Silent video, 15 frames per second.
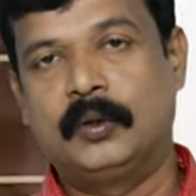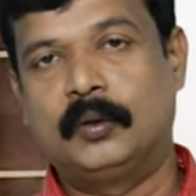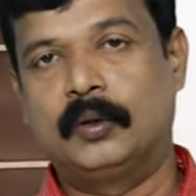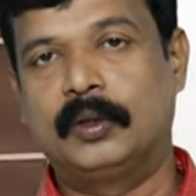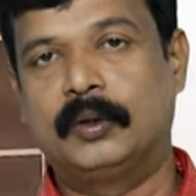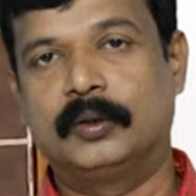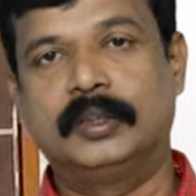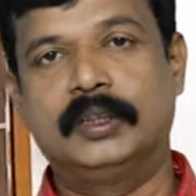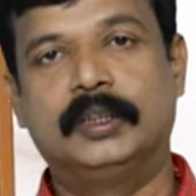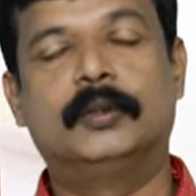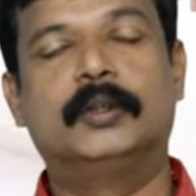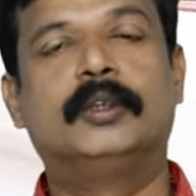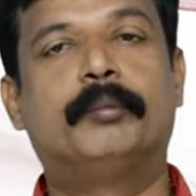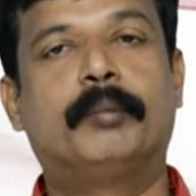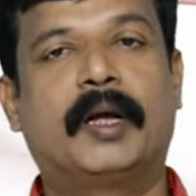உங்களுக்கு வந்து இது
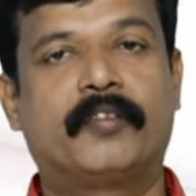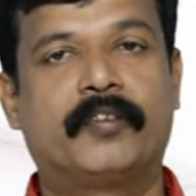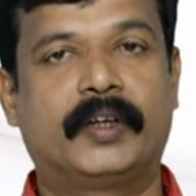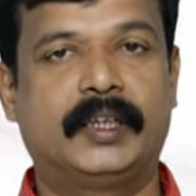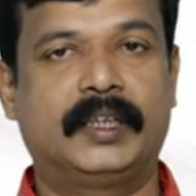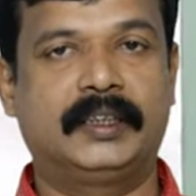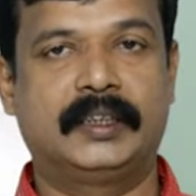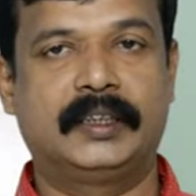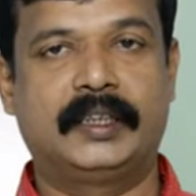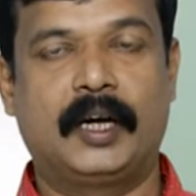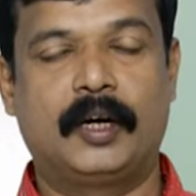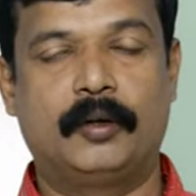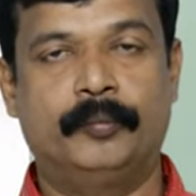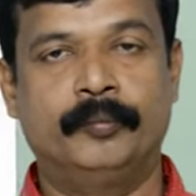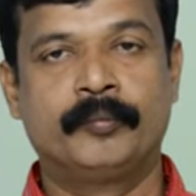வந்து பர்ஃபெக்டாக செட்
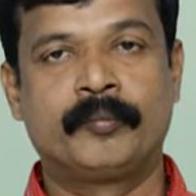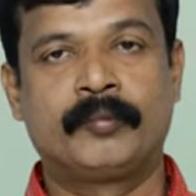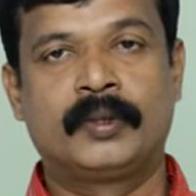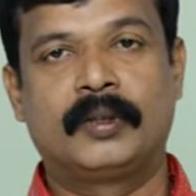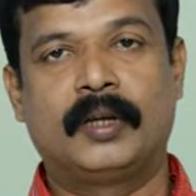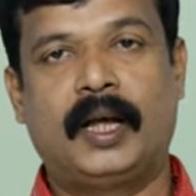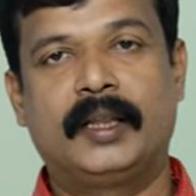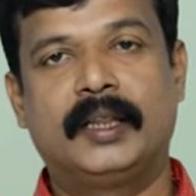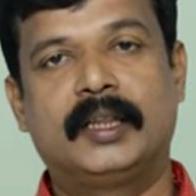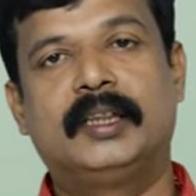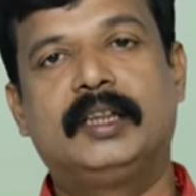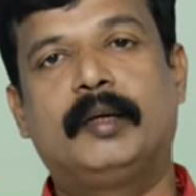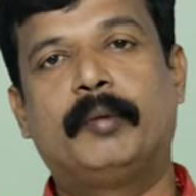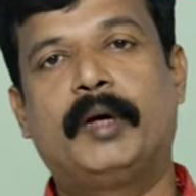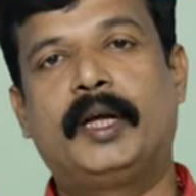ஆகும்
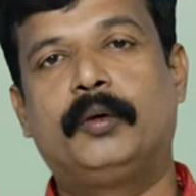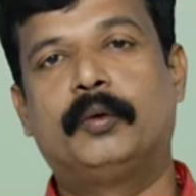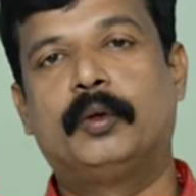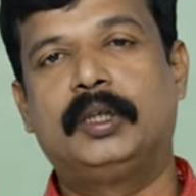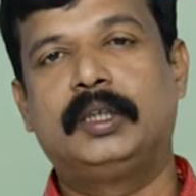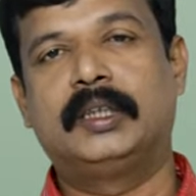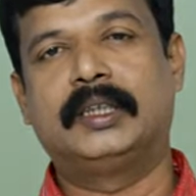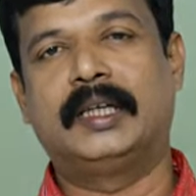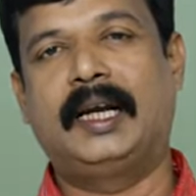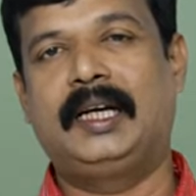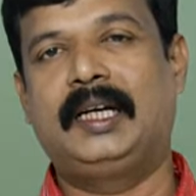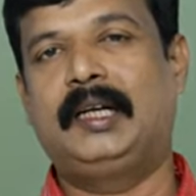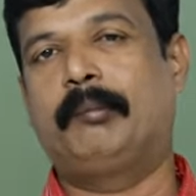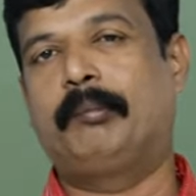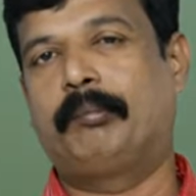அந்த மாதிரி ஒரு
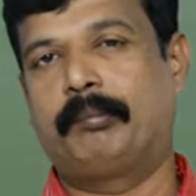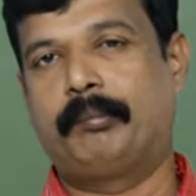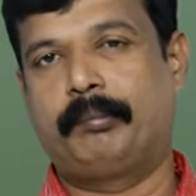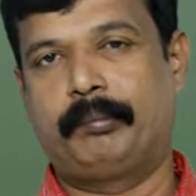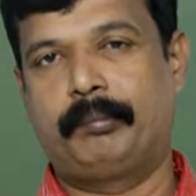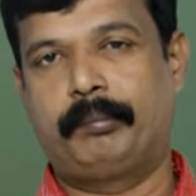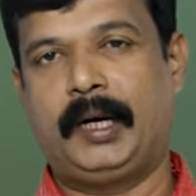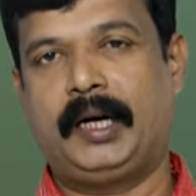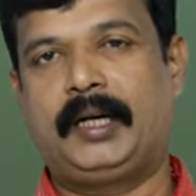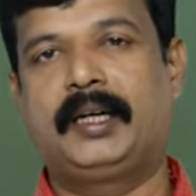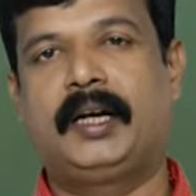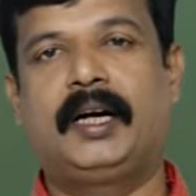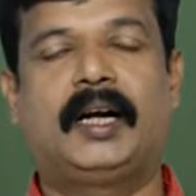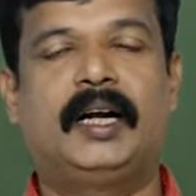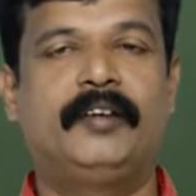நல்ல
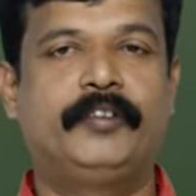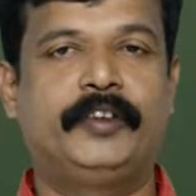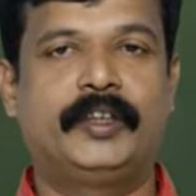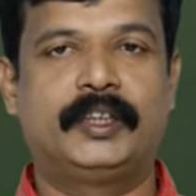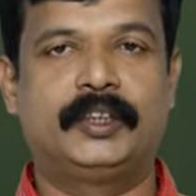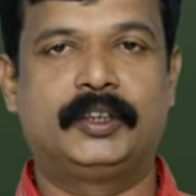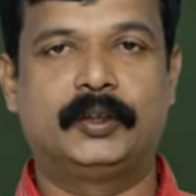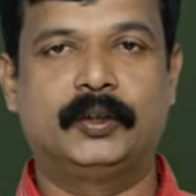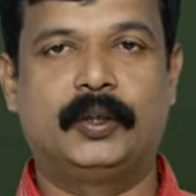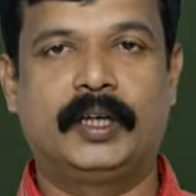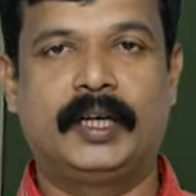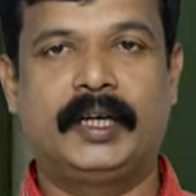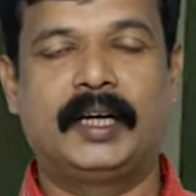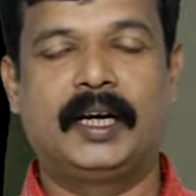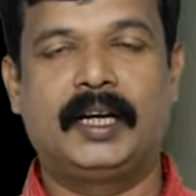பக்கா
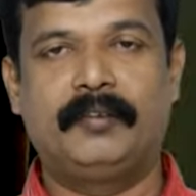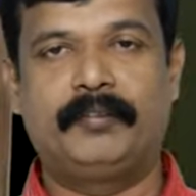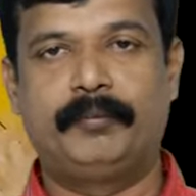கான்ஃபிகரேஷனோட நல்ல